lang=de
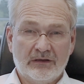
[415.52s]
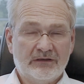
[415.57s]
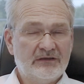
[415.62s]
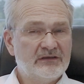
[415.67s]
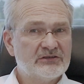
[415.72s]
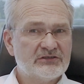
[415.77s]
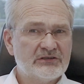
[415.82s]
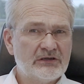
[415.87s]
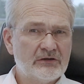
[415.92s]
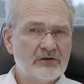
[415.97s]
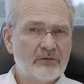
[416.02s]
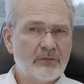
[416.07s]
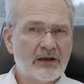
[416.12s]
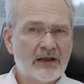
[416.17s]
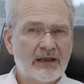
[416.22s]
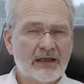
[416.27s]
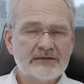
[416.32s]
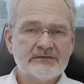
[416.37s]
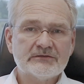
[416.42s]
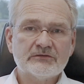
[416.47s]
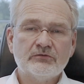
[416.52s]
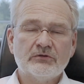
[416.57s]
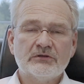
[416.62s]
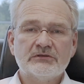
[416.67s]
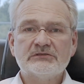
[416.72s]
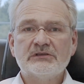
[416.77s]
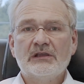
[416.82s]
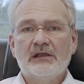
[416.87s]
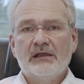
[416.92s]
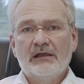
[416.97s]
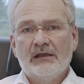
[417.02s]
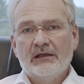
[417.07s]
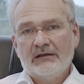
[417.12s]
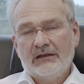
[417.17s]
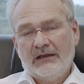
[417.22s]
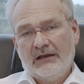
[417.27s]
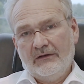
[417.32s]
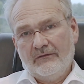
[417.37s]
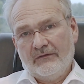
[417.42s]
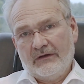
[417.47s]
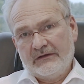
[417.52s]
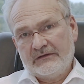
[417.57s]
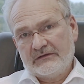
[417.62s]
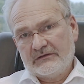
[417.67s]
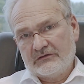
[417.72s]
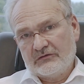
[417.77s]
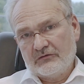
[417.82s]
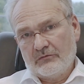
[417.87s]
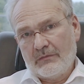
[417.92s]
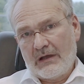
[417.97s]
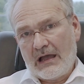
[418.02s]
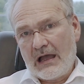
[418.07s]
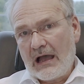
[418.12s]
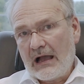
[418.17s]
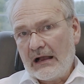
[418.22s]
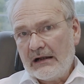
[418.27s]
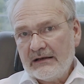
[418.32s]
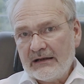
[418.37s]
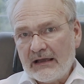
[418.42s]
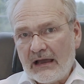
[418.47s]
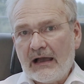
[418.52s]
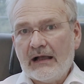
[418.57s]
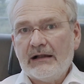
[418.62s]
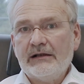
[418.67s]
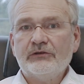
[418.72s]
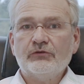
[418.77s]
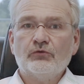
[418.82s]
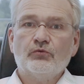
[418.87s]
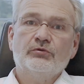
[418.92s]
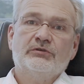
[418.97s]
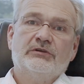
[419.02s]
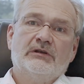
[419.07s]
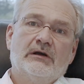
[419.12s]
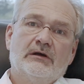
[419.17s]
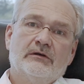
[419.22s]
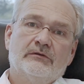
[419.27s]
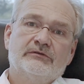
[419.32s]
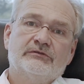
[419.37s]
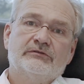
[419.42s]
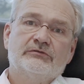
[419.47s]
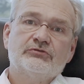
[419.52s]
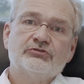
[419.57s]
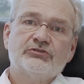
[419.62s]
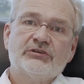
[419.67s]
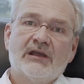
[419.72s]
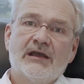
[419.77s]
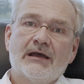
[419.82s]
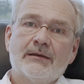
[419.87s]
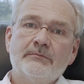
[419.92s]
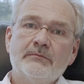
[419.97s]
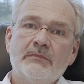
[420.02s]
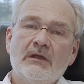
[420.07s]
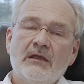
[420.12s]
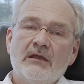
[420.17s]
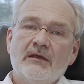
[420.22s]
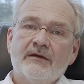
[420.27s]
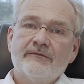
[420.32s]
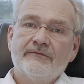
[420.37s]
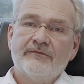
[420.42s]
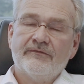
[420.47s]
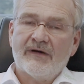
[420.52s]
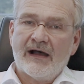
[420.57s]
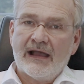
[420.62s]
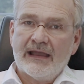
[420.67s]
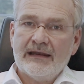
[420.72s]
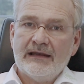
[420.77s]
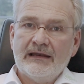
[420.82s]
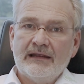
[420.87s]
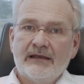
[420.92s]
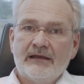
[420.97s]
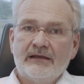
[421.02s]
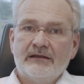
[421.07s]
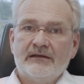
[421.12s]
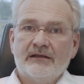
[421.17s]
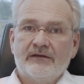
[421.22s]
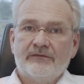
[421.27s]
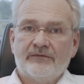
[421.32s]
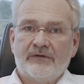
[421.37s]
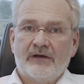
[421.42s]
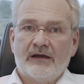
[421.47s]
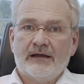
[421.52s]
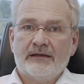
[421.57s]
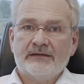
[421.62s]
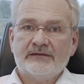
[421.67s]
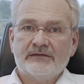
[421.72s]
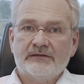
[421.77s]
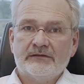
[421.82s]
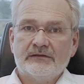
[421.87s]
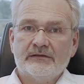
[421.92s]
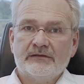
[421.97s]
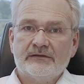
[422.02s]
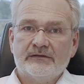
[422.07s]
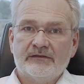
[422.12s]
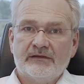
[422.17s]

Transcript: An dieser Stelle nochmal ganz kurz der Hinweis zum Aal. Der Aal droht ja auszusterben, weil er in der Phase